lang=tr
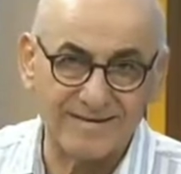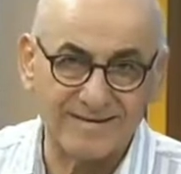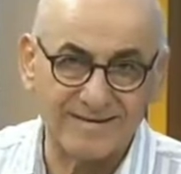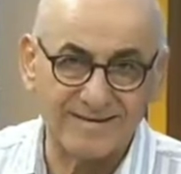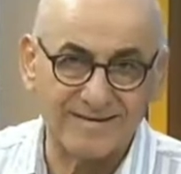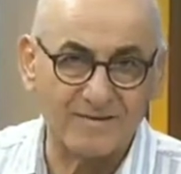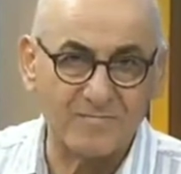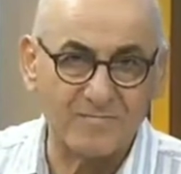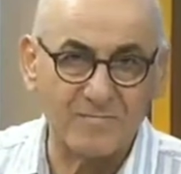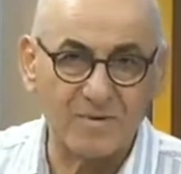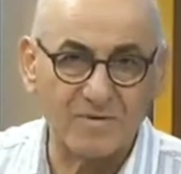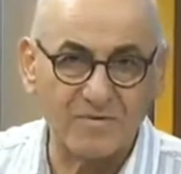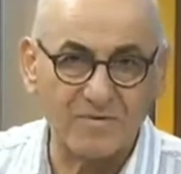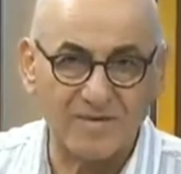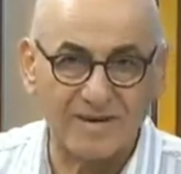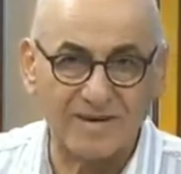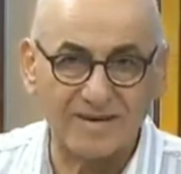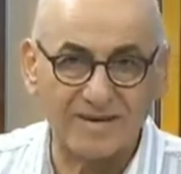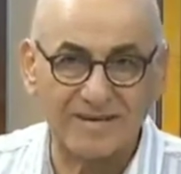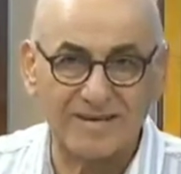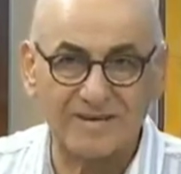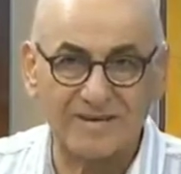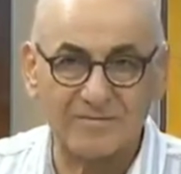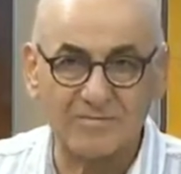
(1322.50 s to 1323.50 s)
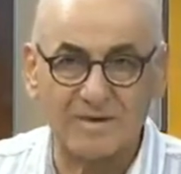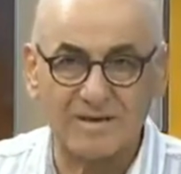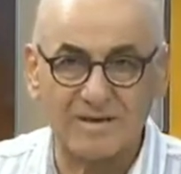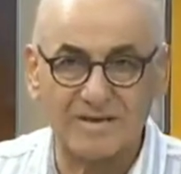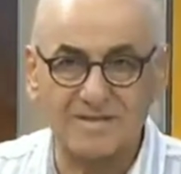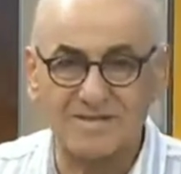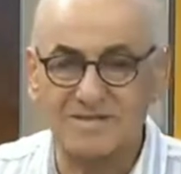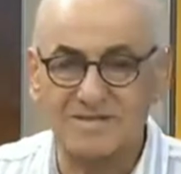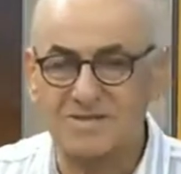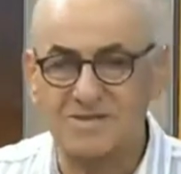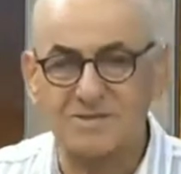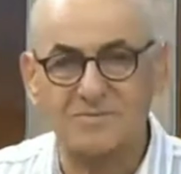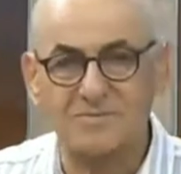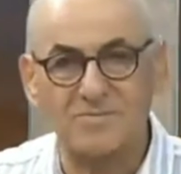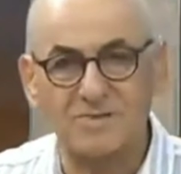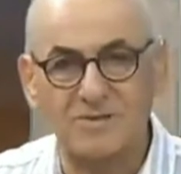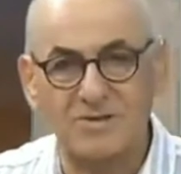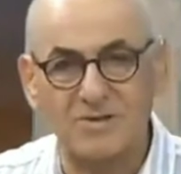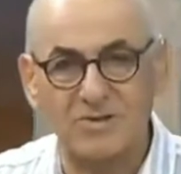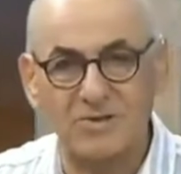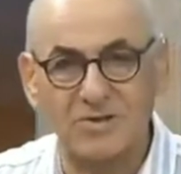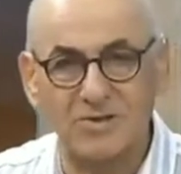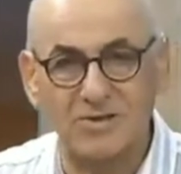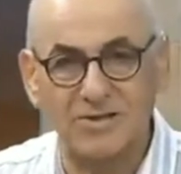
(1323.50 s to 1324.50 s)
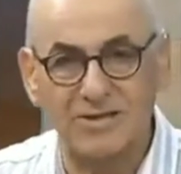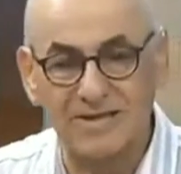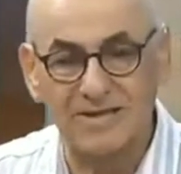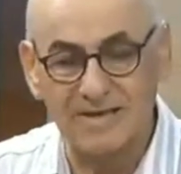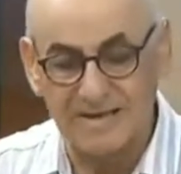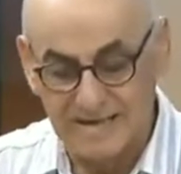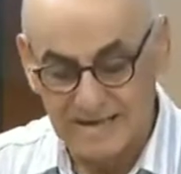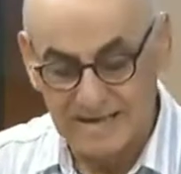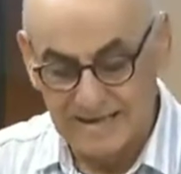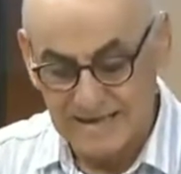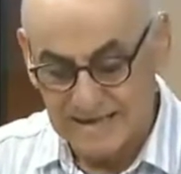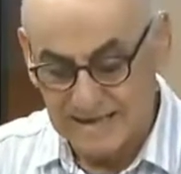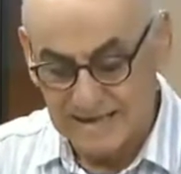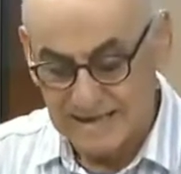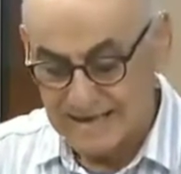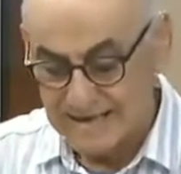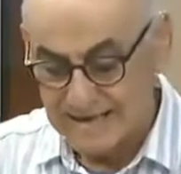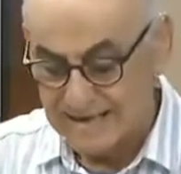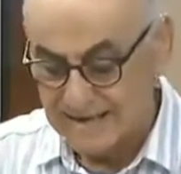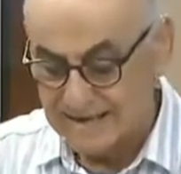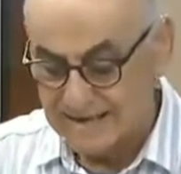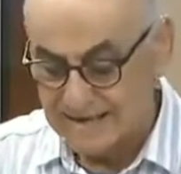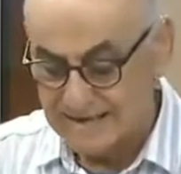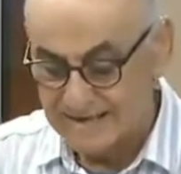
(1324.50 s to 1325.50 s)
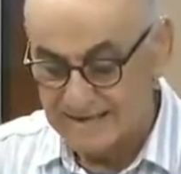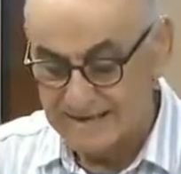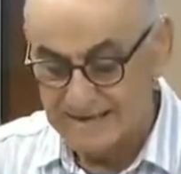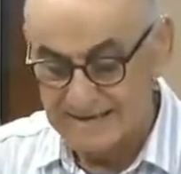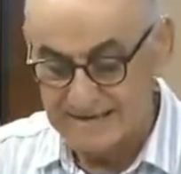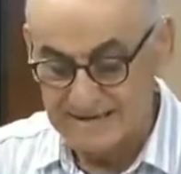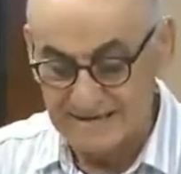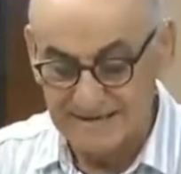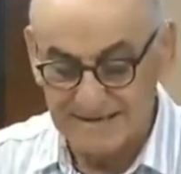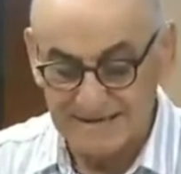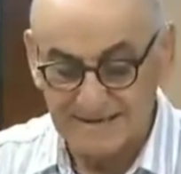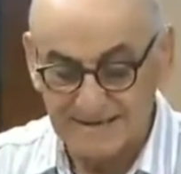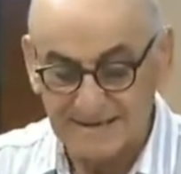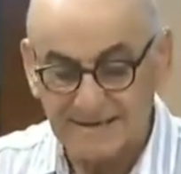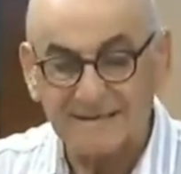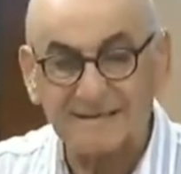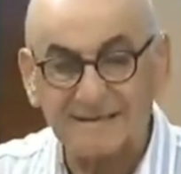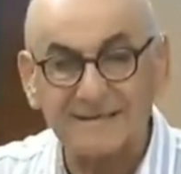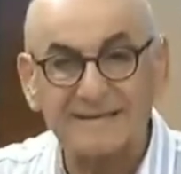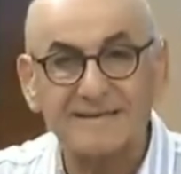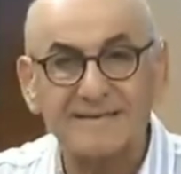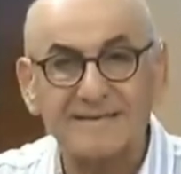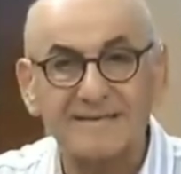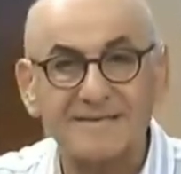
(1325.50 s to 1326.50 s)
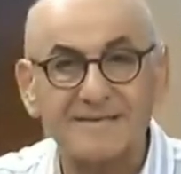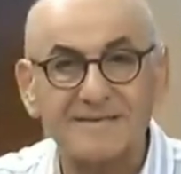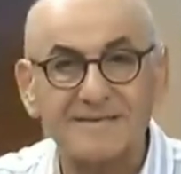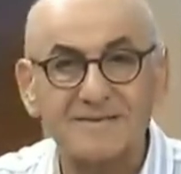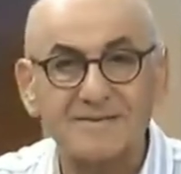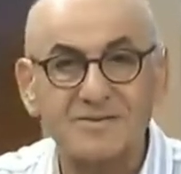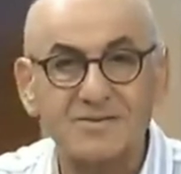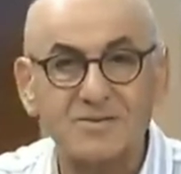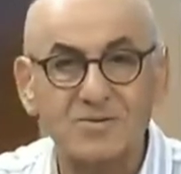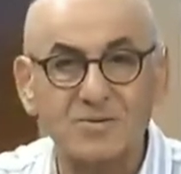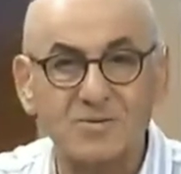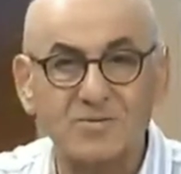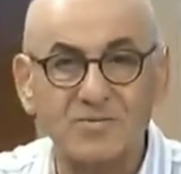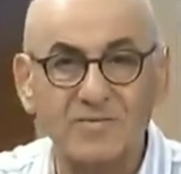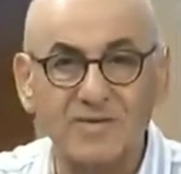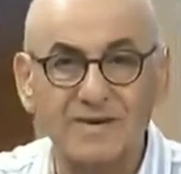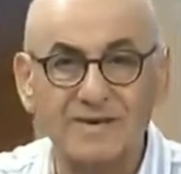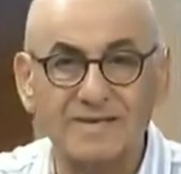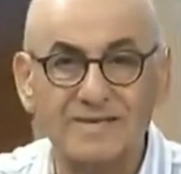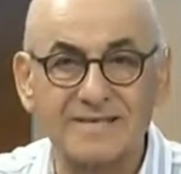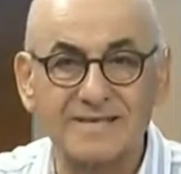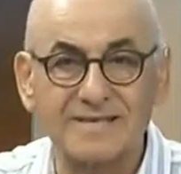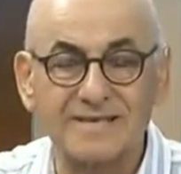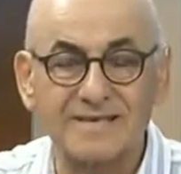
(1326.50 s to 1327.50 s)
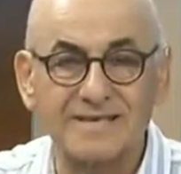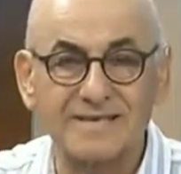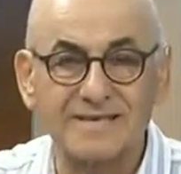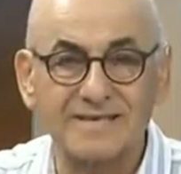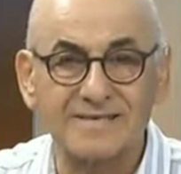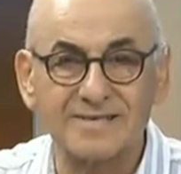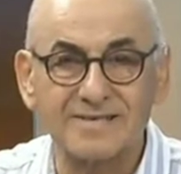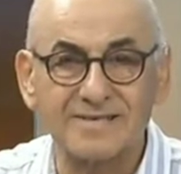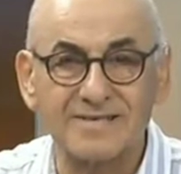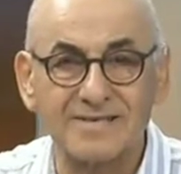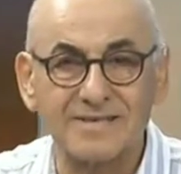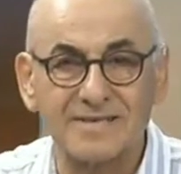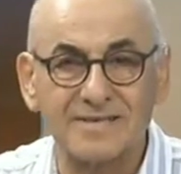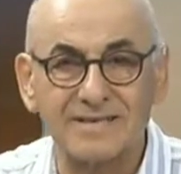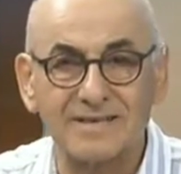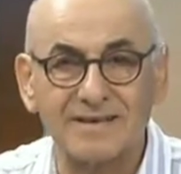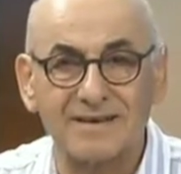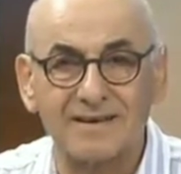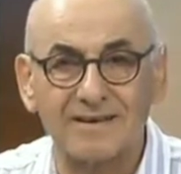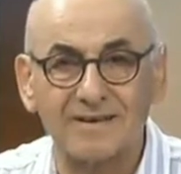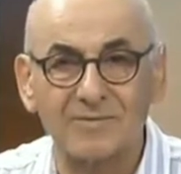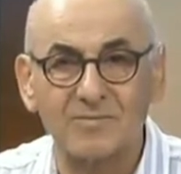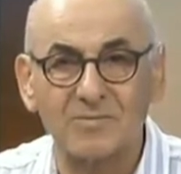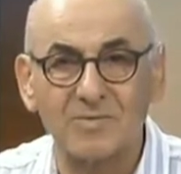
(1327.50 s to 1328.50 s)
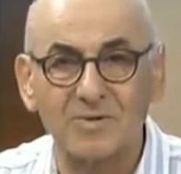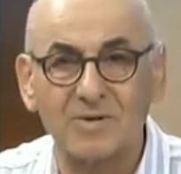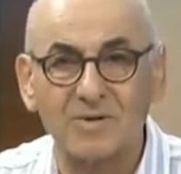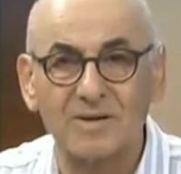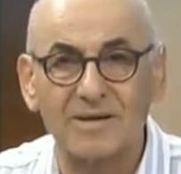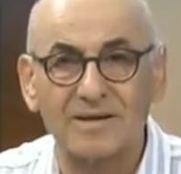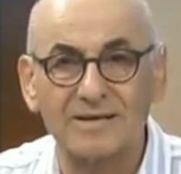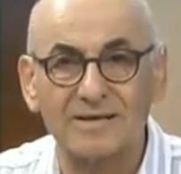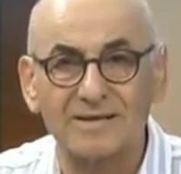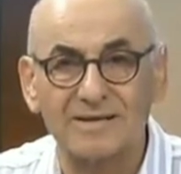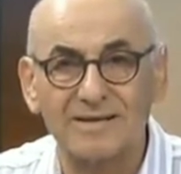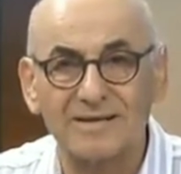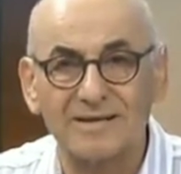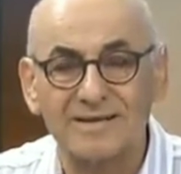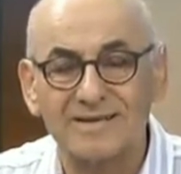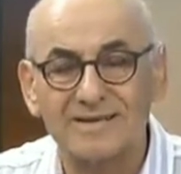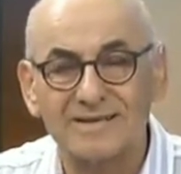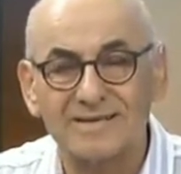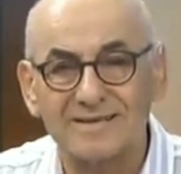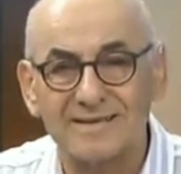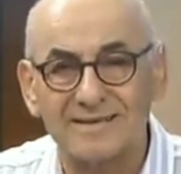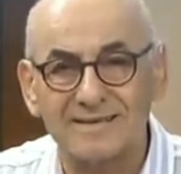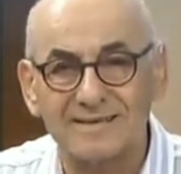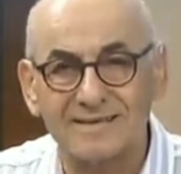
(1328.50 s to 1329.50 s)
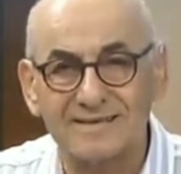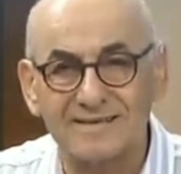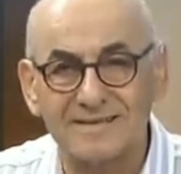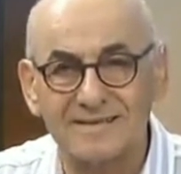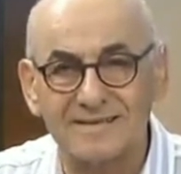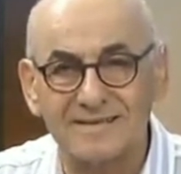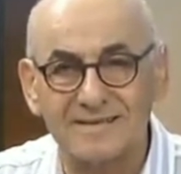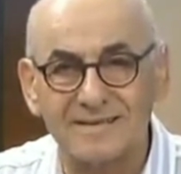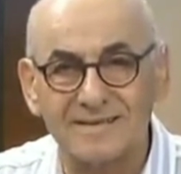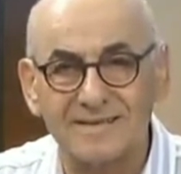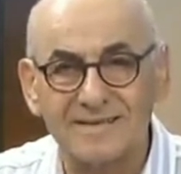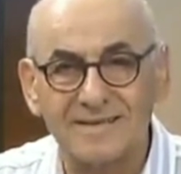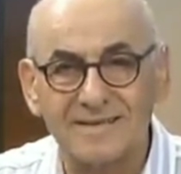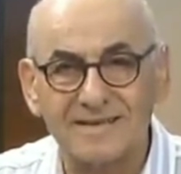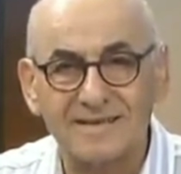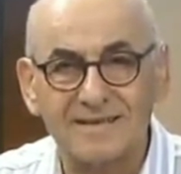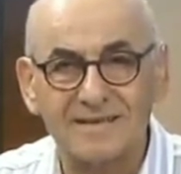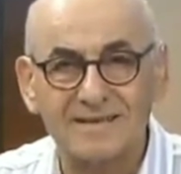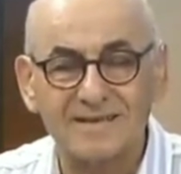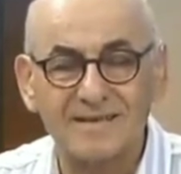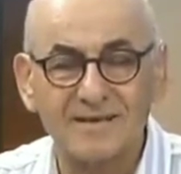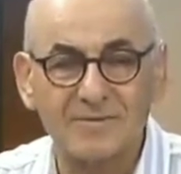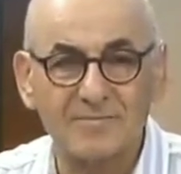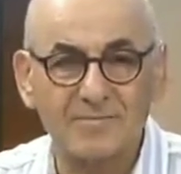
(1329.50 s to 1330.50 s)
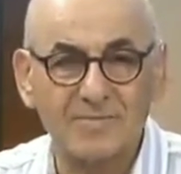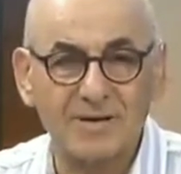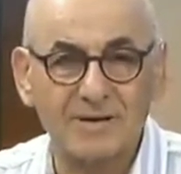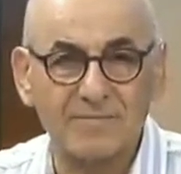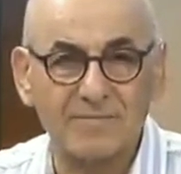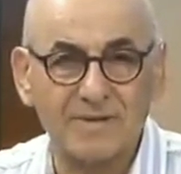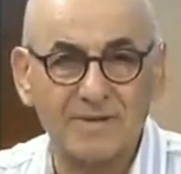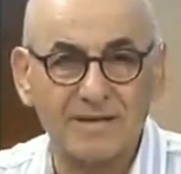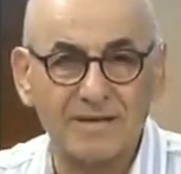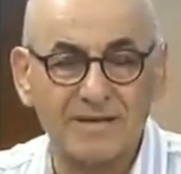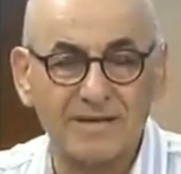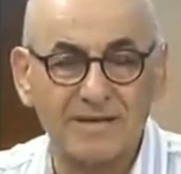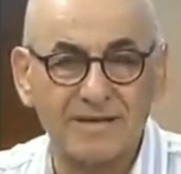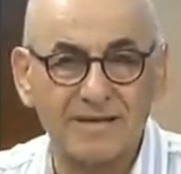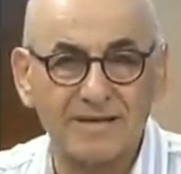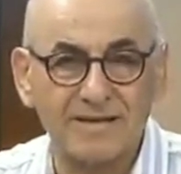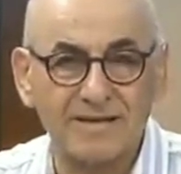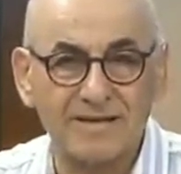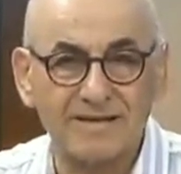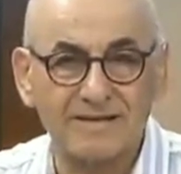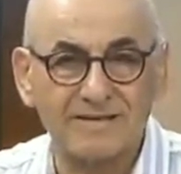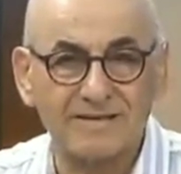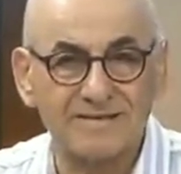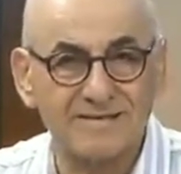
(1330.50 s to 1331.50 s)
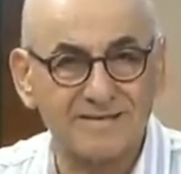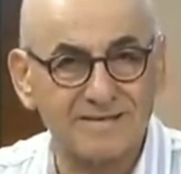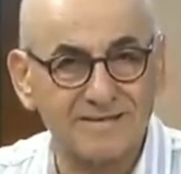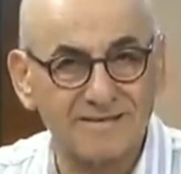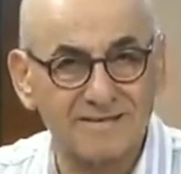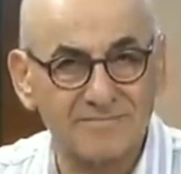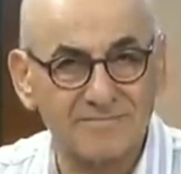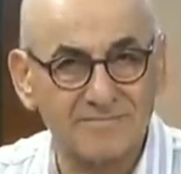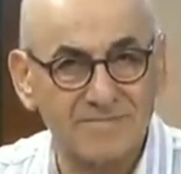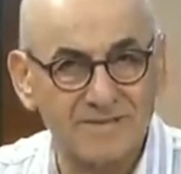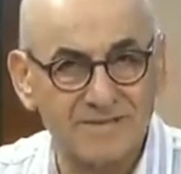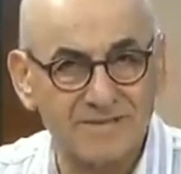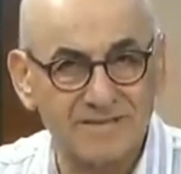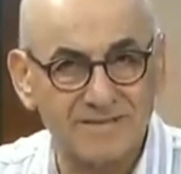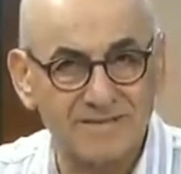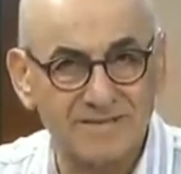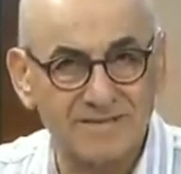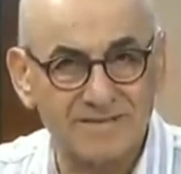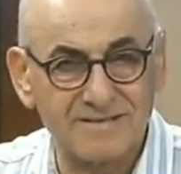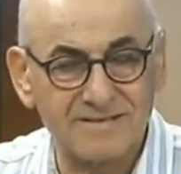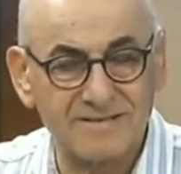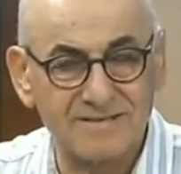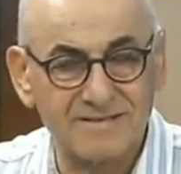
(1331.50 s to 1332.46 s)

ama fark etmez. Şimdi de öyle. Ee, çok fazla ciddiye almıyorlar. Sadece depremde işte biz